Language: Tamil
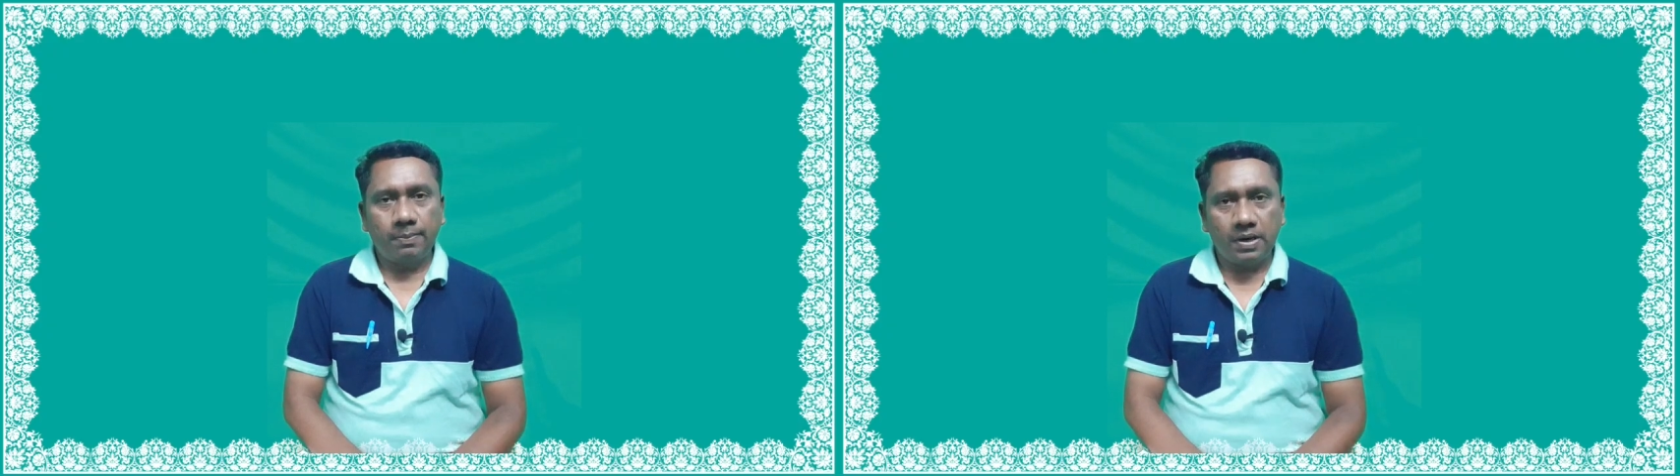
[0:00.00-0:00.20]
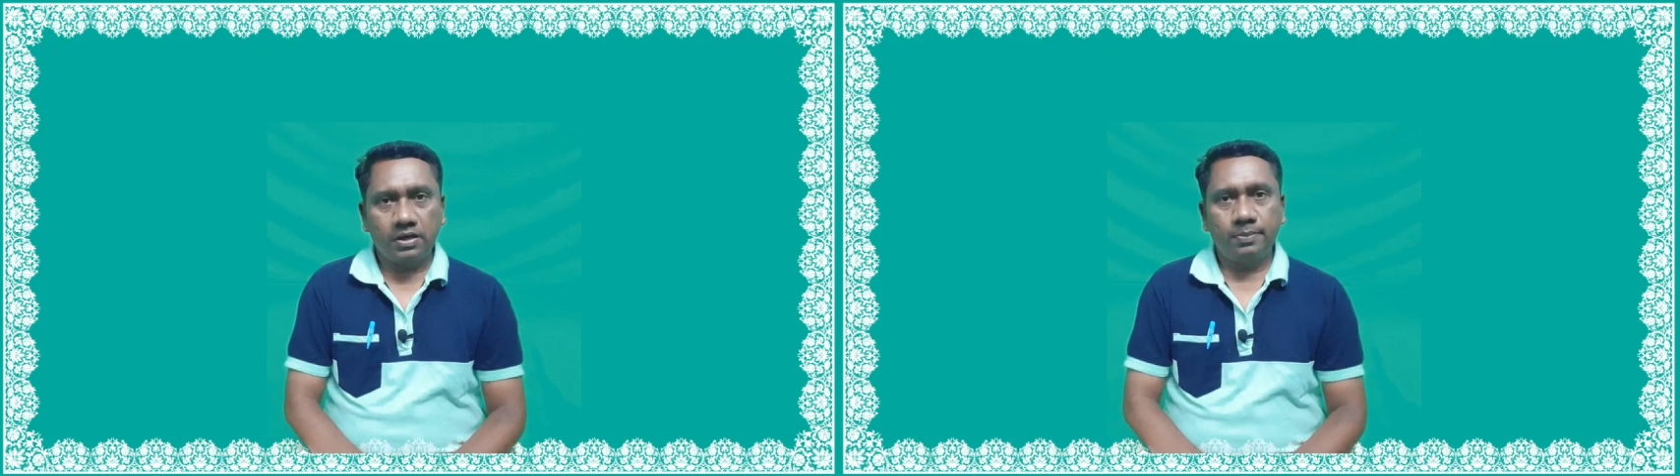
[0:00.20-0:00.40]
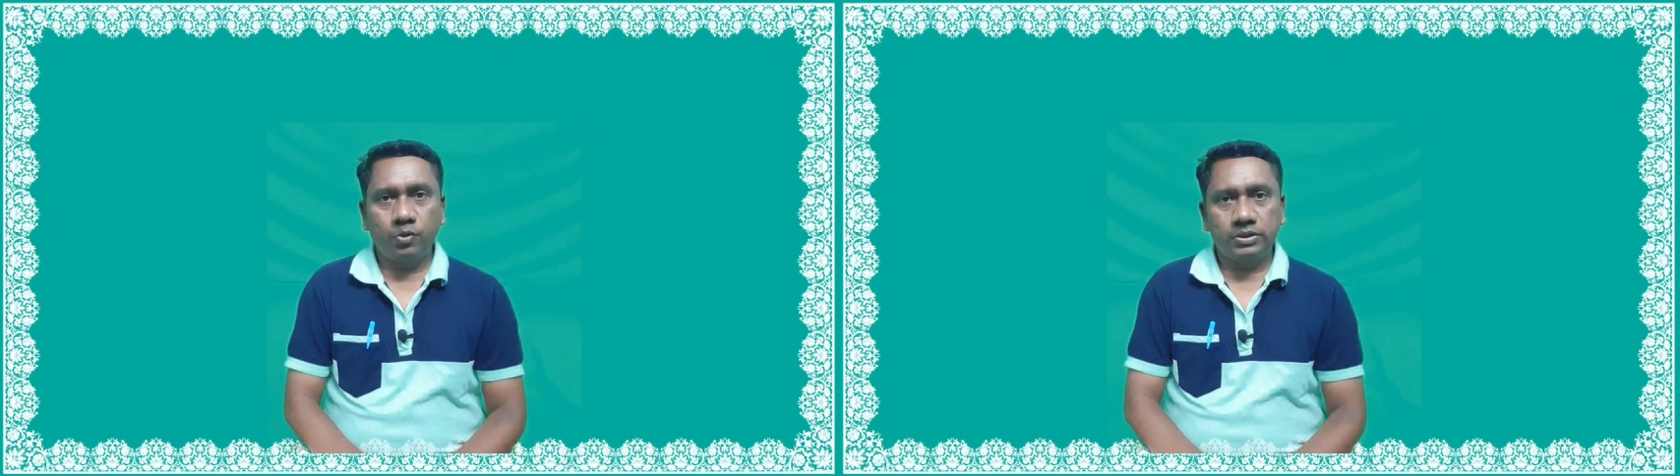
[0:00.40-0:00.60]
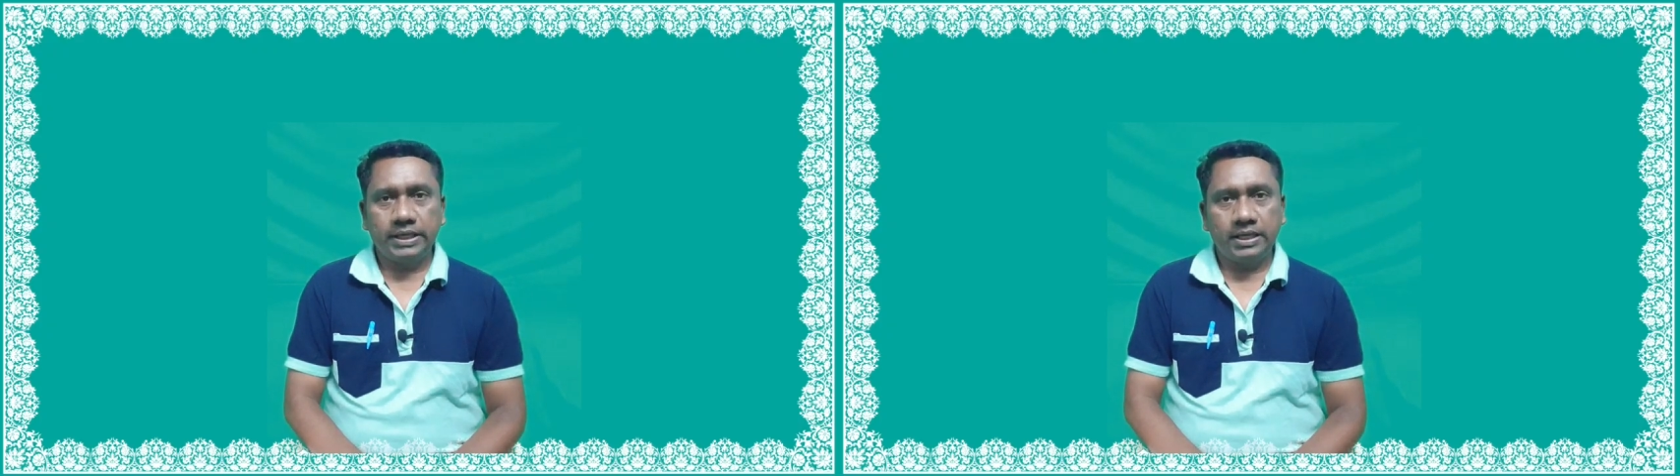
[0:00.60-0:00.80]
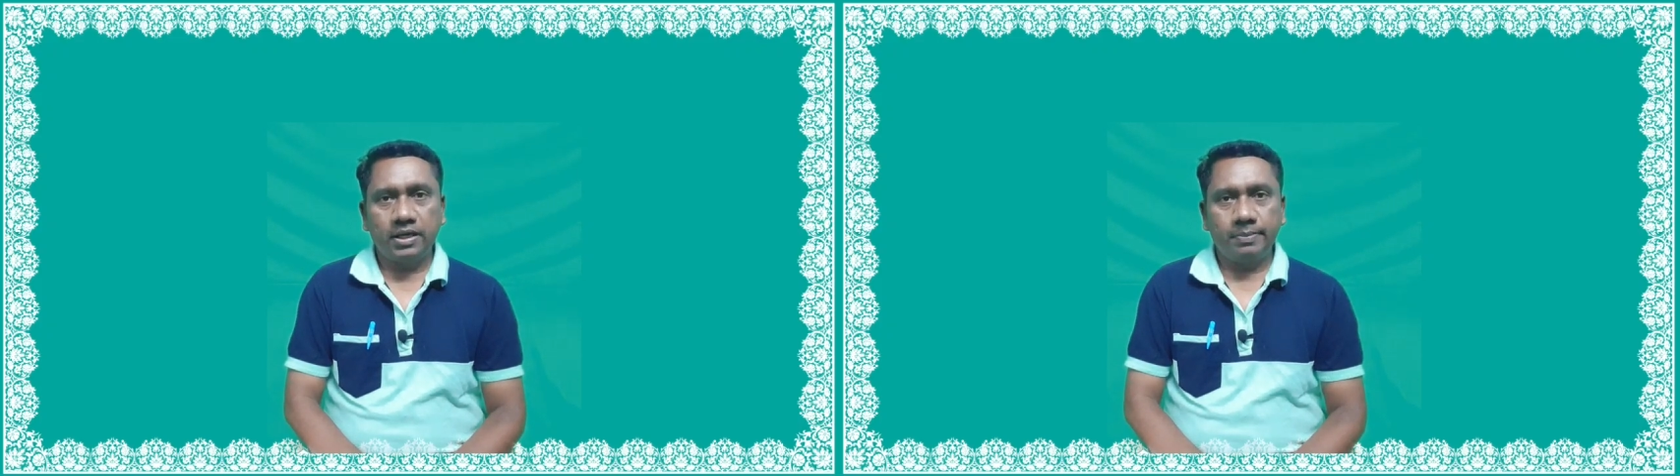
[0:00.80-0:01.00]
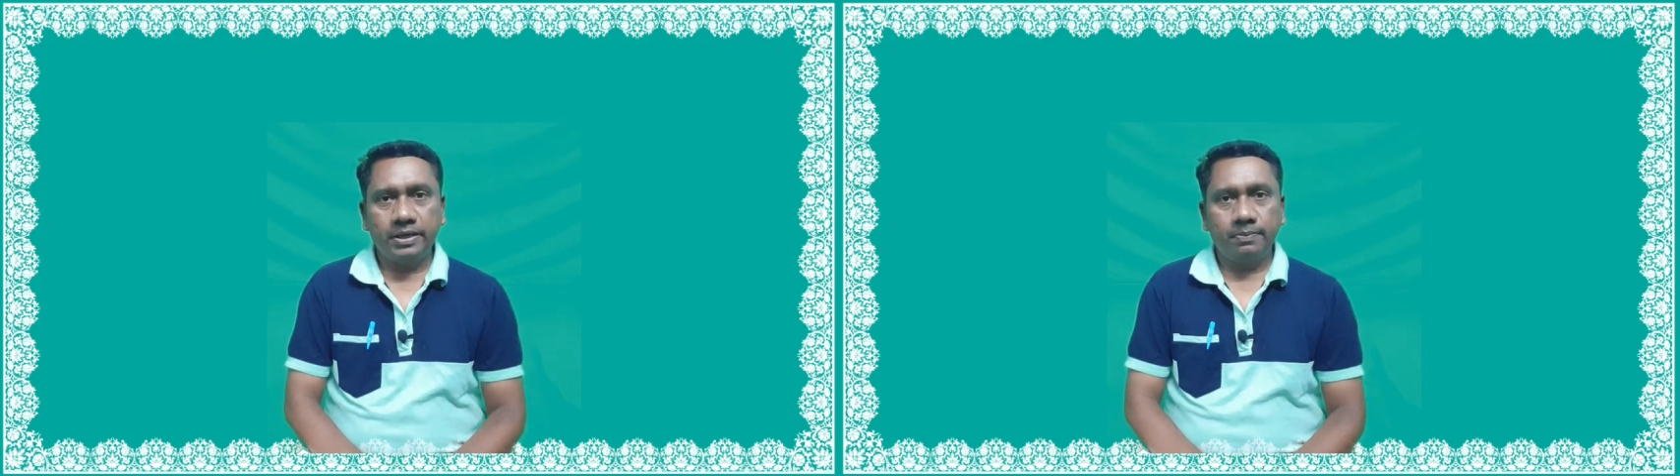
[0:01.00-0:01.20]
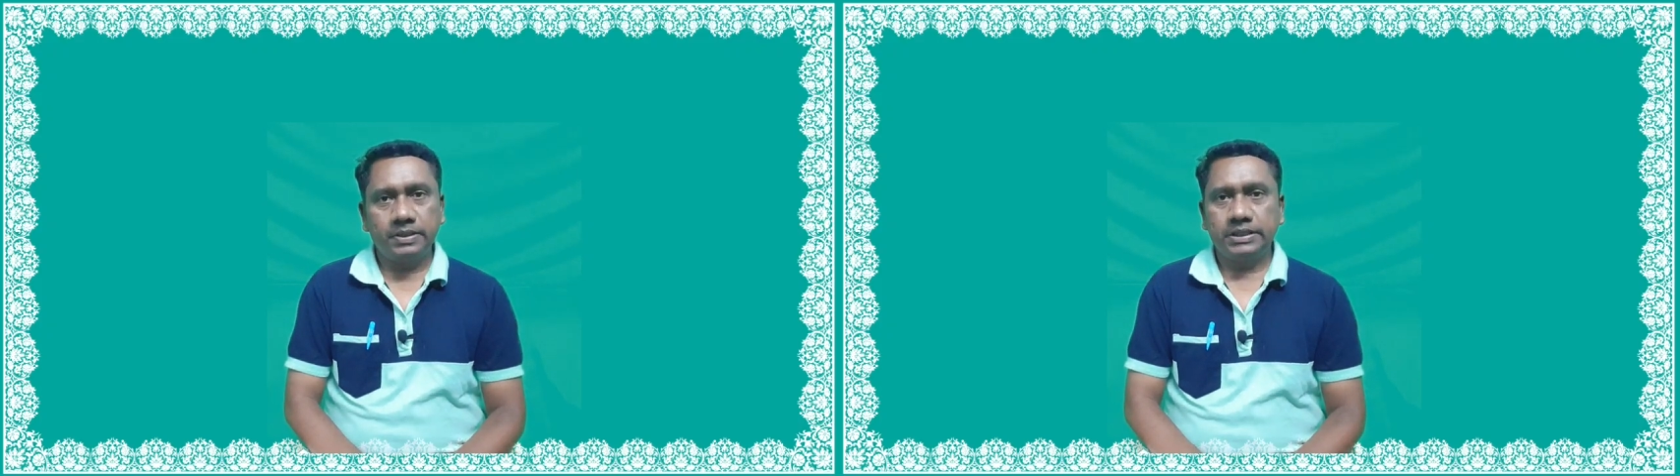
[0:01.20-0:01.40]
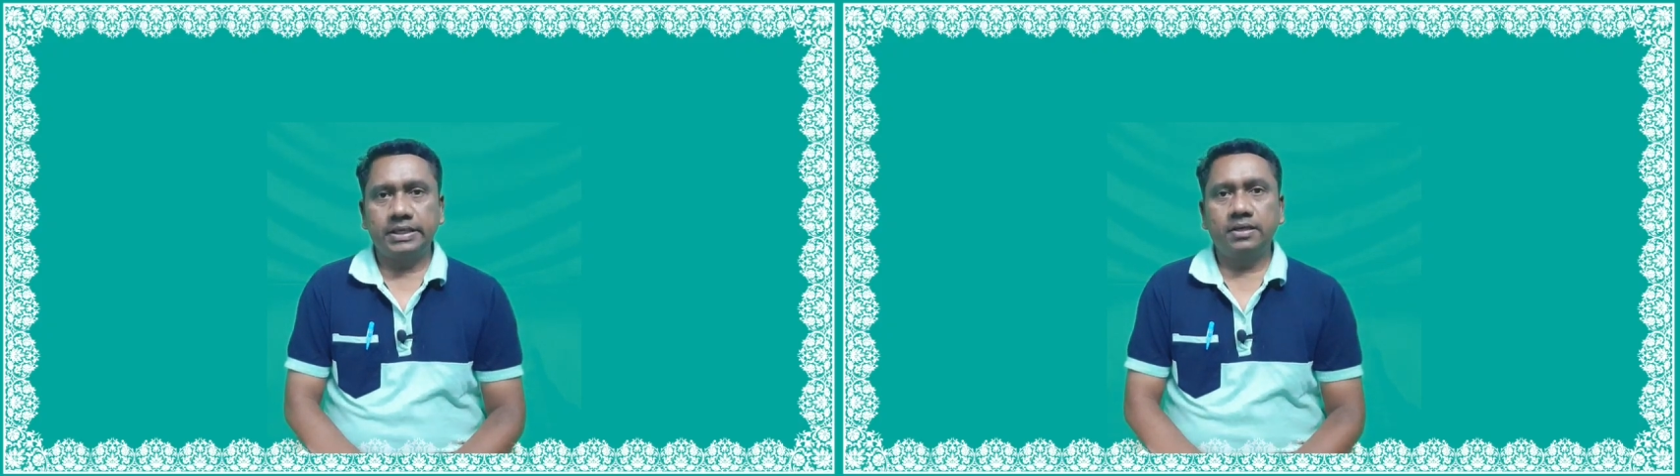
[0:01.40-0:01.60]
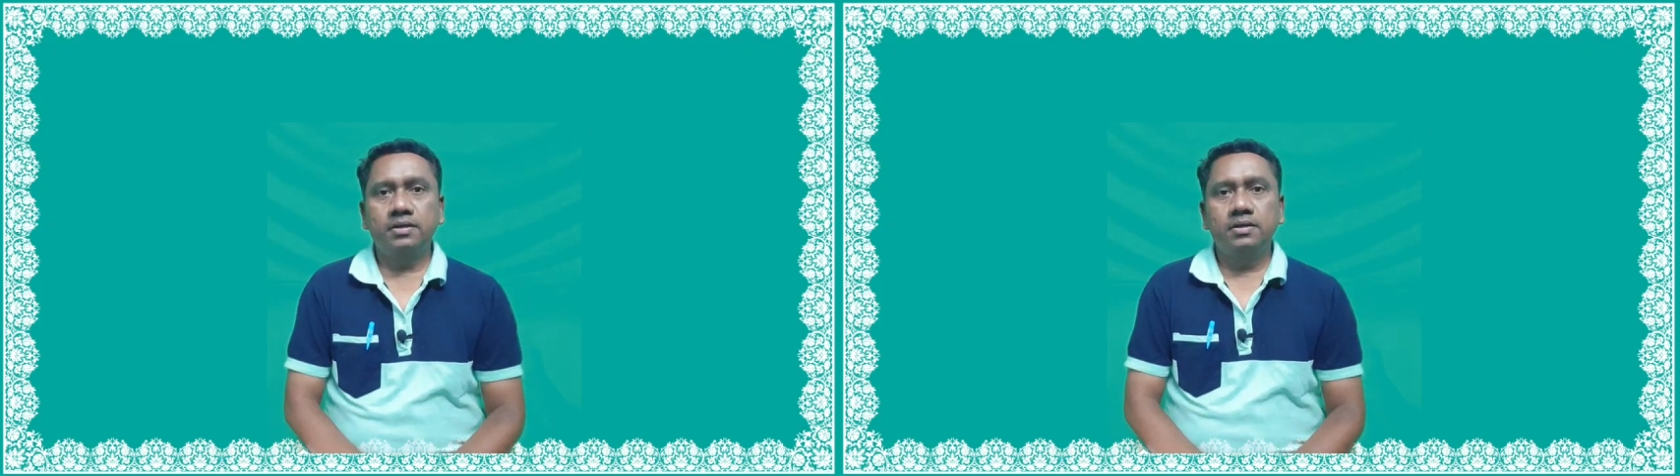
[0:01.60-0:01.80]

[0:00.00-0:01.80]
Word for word: பார்க்க போகிறது என்ன அப்படின்னு பார்த்தீங்கன்னா